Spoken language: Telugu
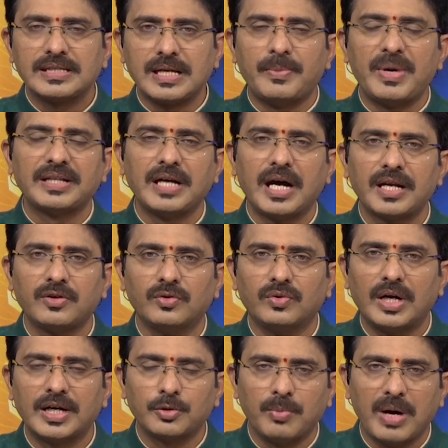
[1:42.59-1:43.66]
సమాధానం
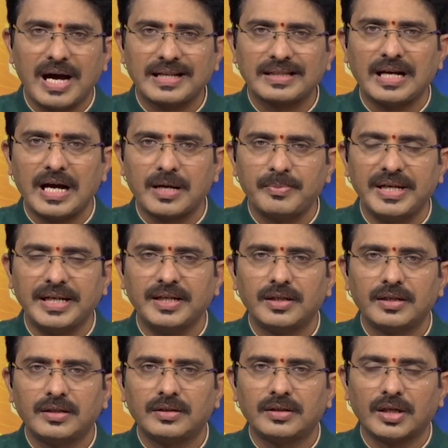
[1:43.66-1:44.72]
అటు భారత ఆర్మీ
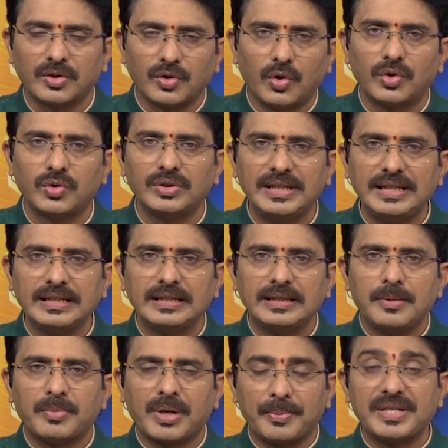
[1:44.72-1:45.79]
కనుగొంటుంది
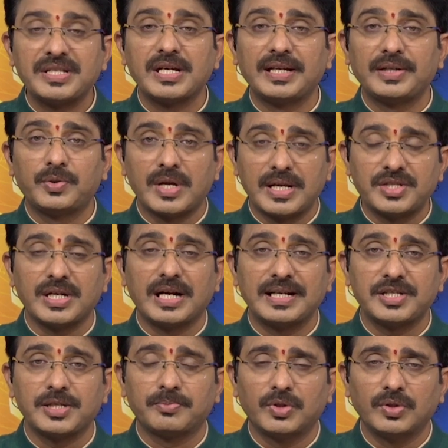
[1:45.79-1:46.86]
ప్రపంచానికి కూడా చాటి
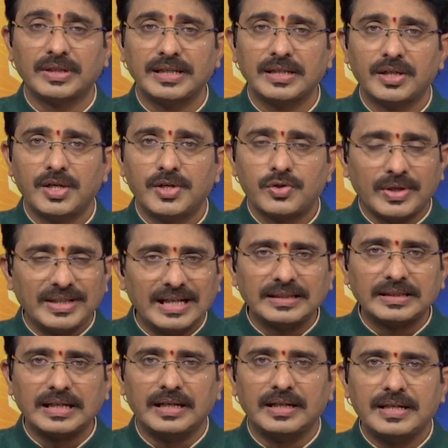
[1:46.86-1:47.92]
చెప్తుంది సో
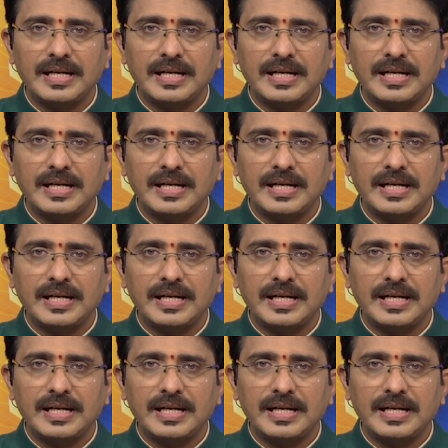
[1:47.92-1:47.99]
ఇదంతా